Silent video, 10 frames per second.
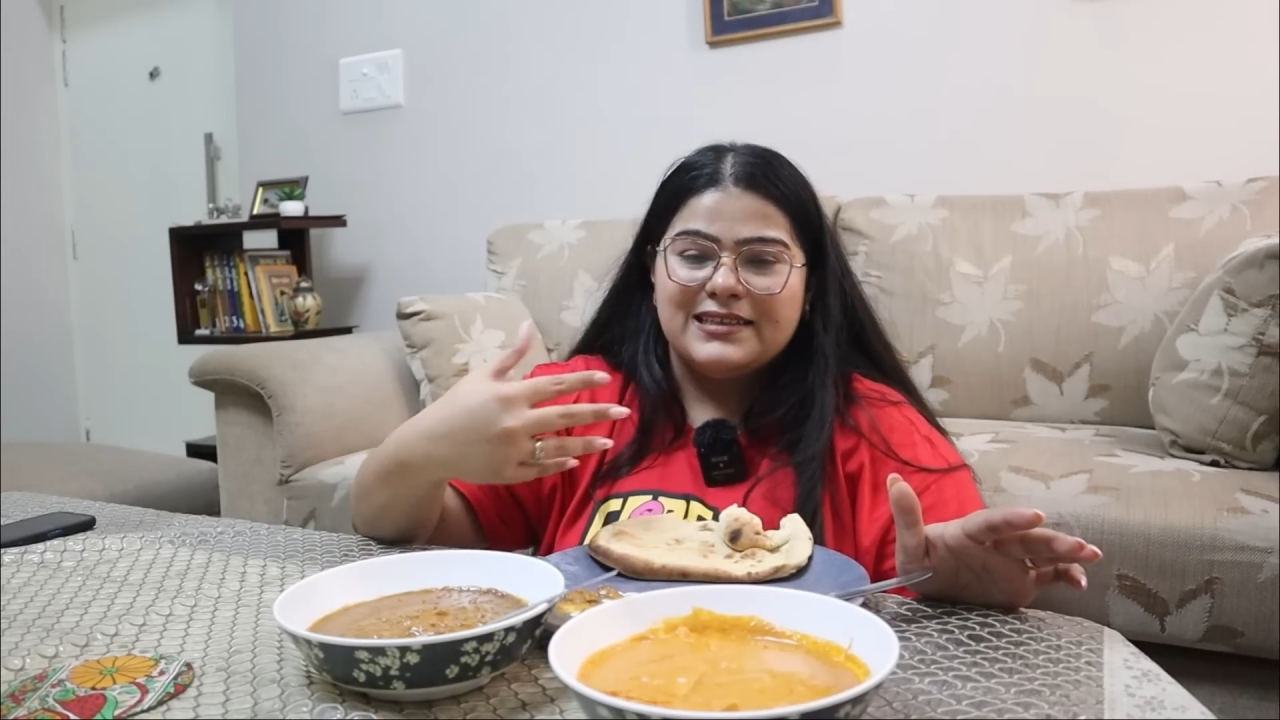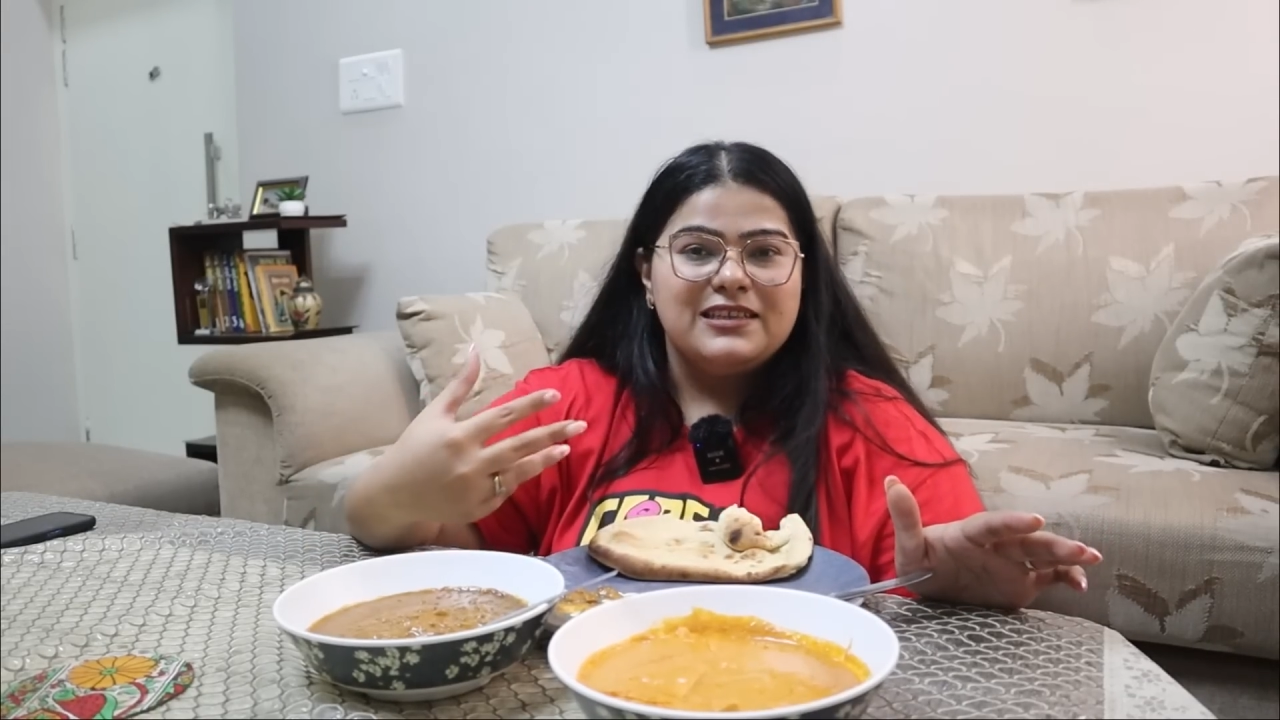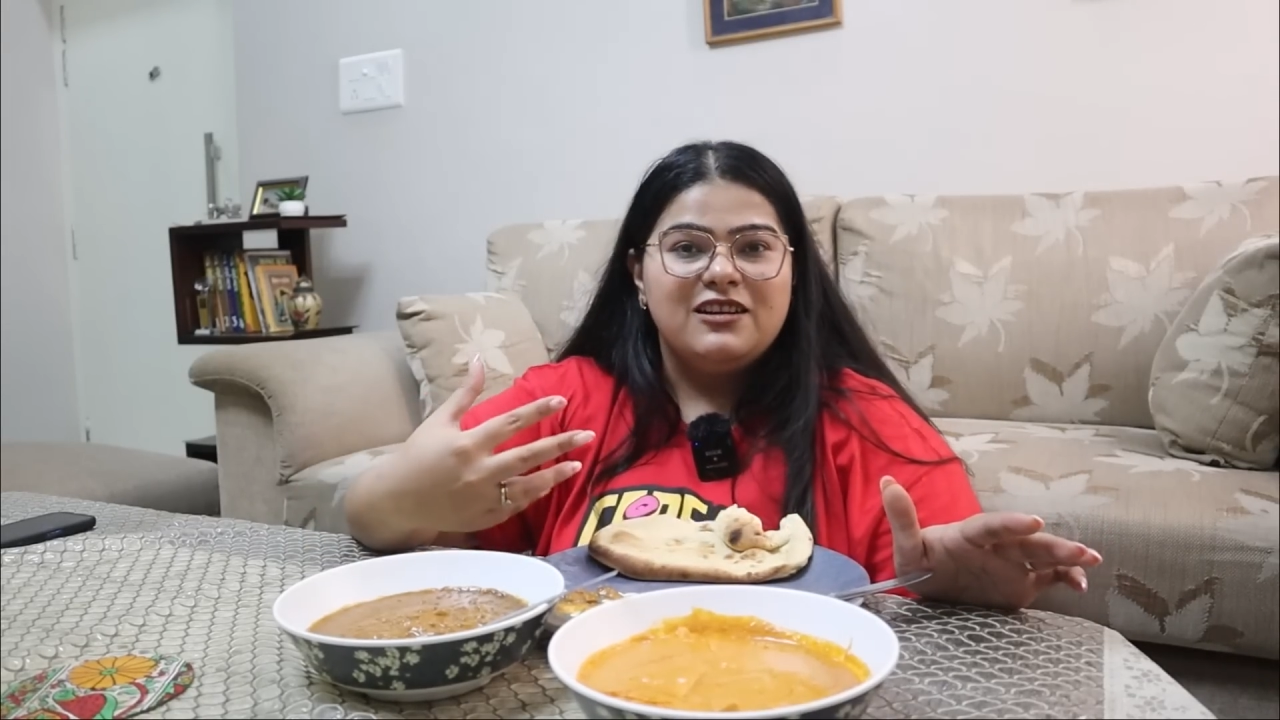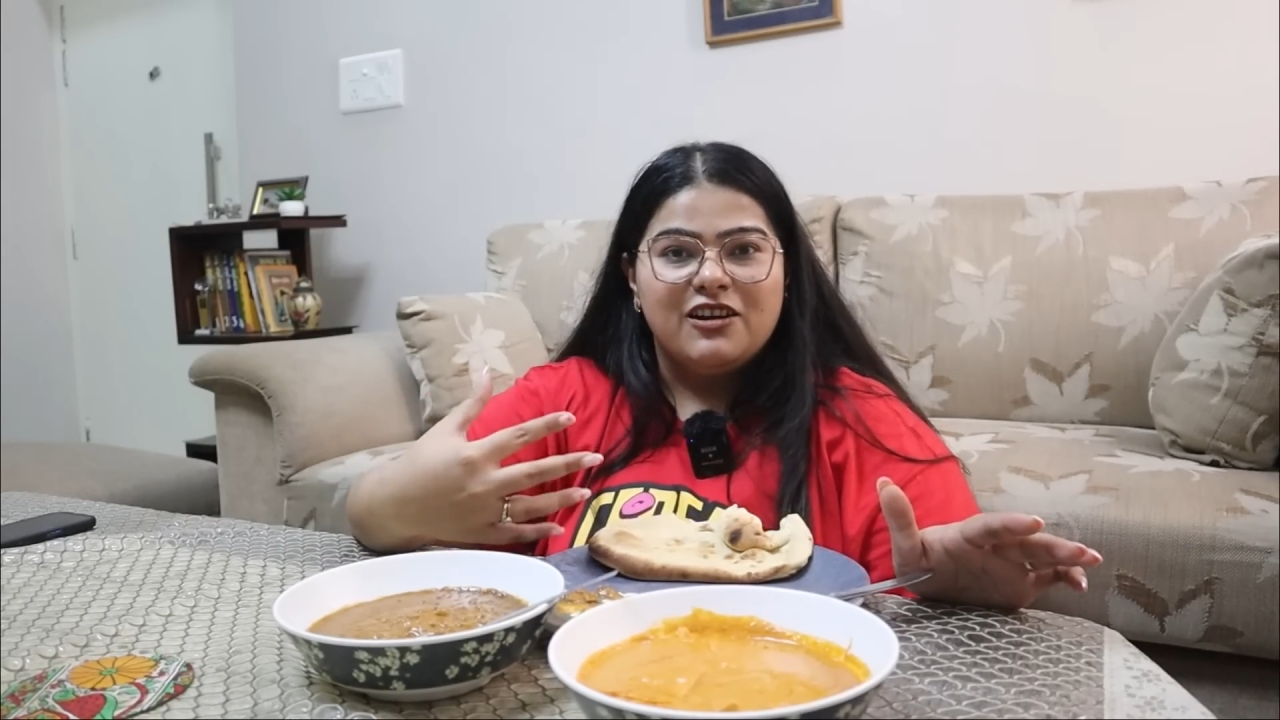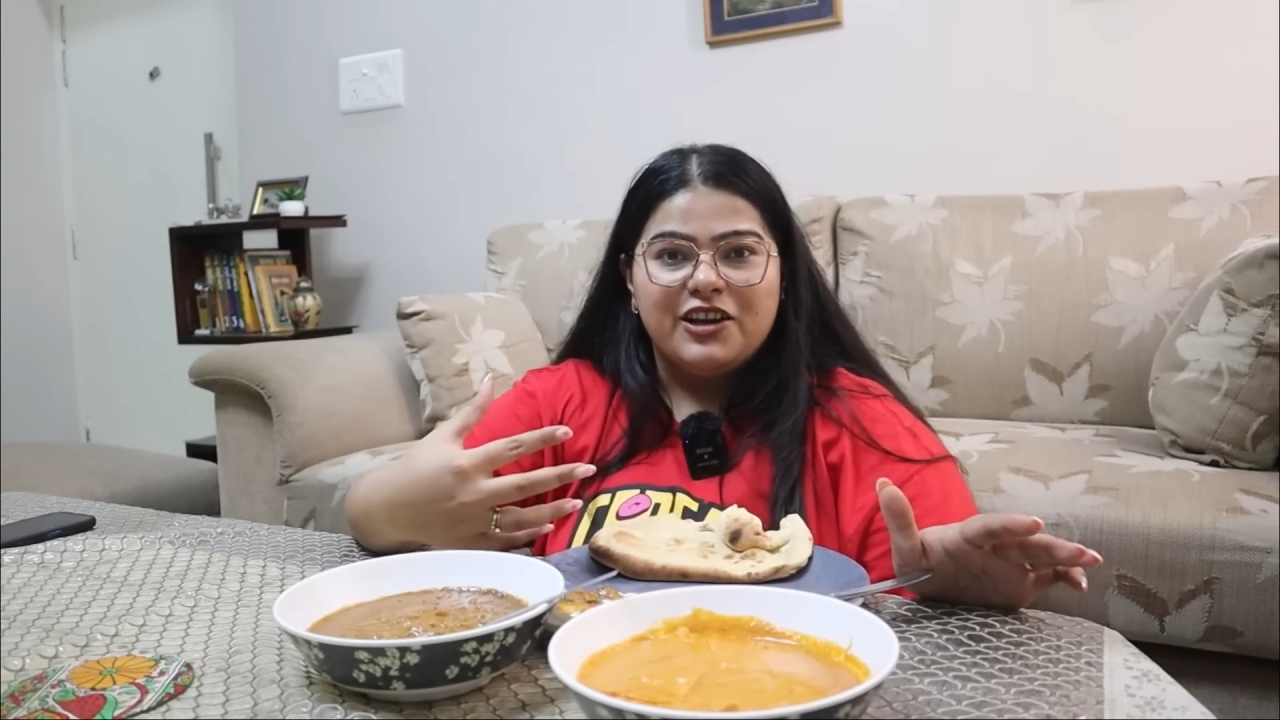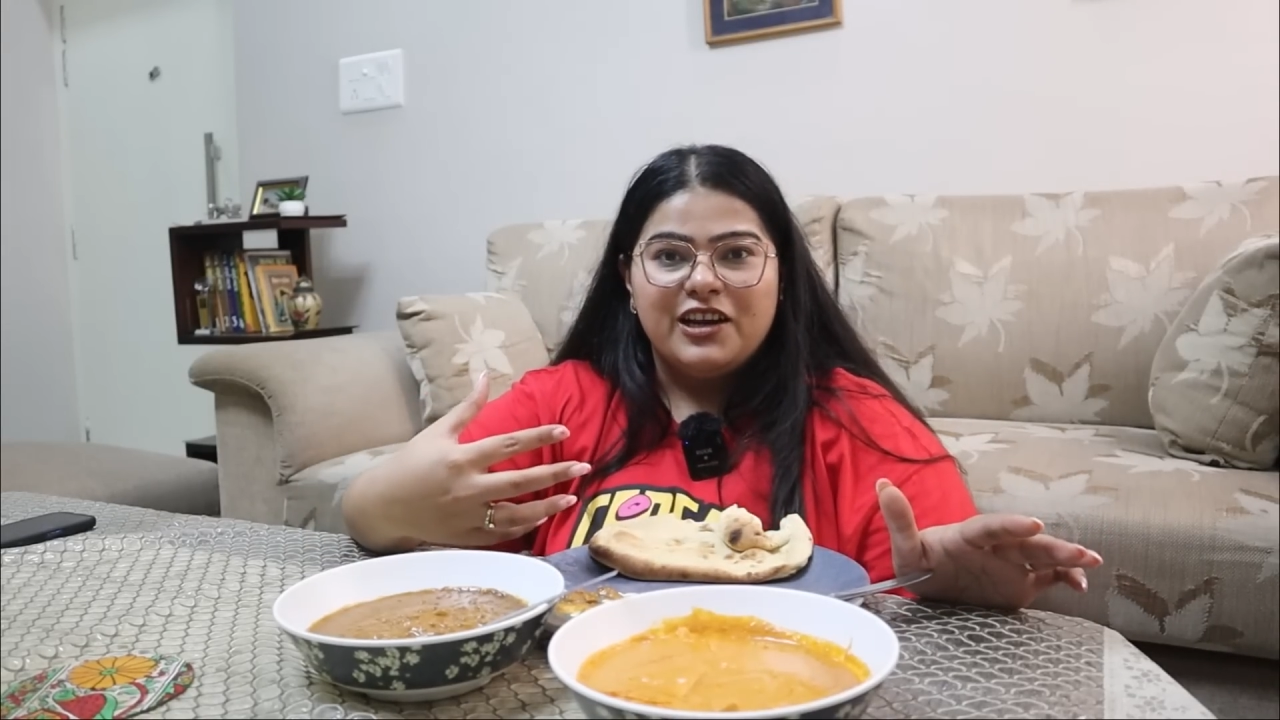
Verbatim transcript: ऐसी नहीं लग